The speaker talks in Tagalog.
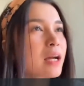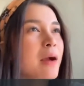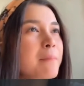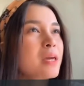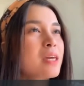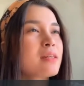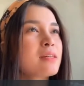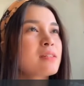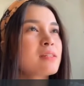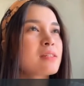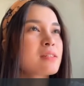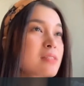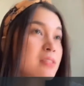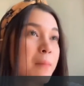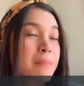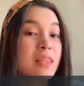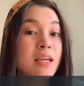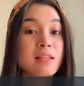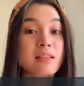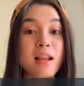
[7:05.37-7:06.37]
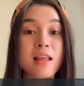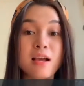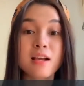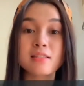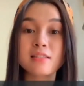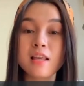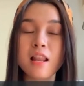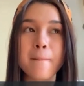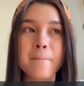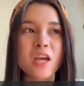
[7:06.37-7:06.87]
Kumbaga may something
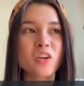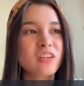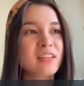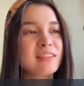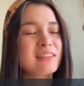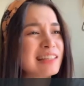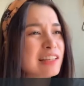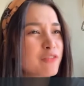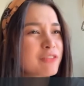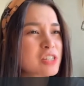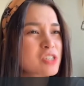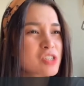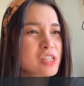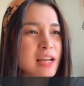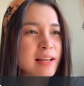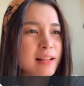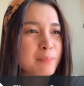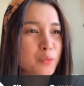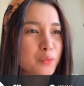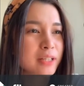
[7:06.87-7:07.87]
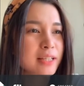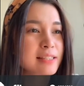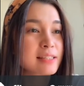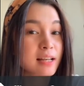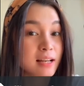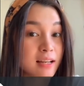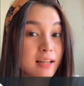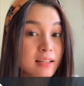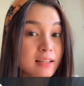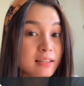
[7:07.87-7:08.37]
talaga sila pero hindi official po na
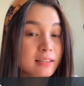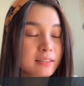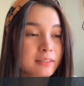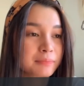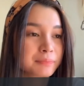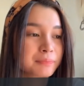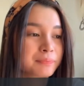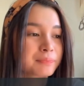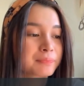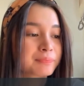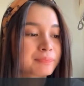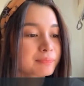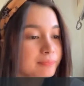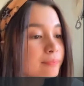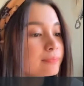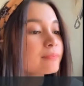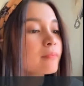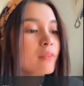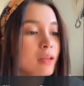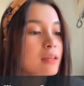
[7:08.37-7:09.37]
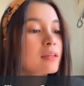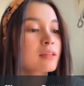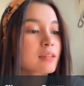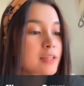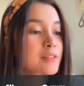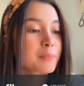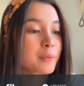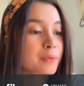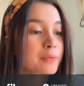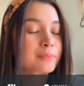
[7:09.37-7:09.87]
sila. Yun ang MU.
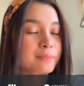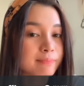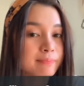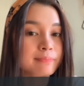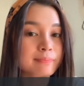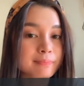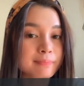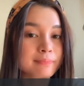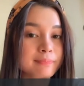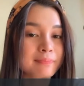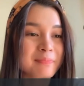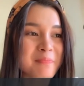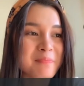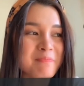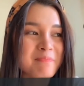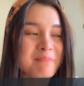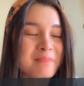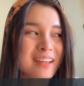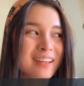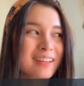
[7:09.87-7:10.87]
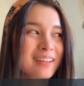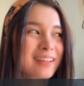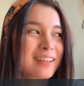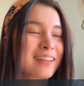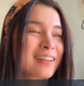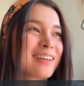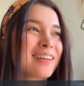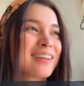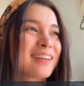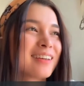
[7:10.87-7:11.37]
Yes po. Alam na alam mo. Ah.
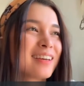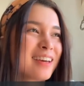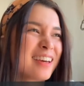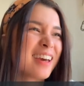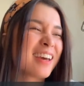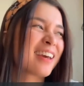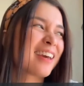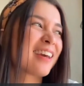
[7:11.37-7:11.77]
Eh...